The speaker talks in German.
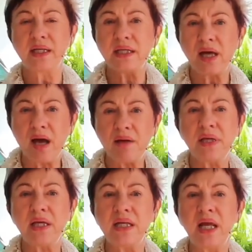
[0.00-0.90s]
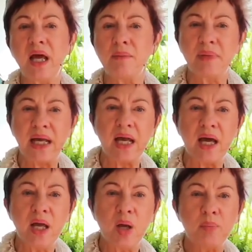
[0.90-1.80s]
Ich habe in der, meiner
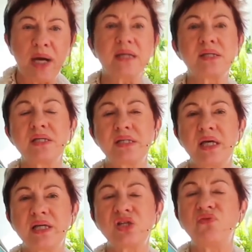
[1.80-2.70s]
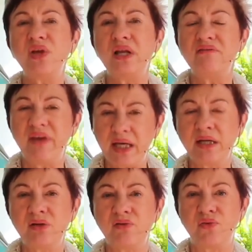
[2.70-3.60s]
Praxis jetzt viele
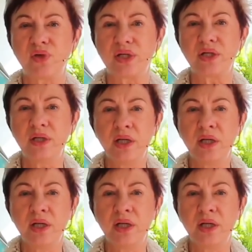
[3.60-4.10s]
Wege gefunden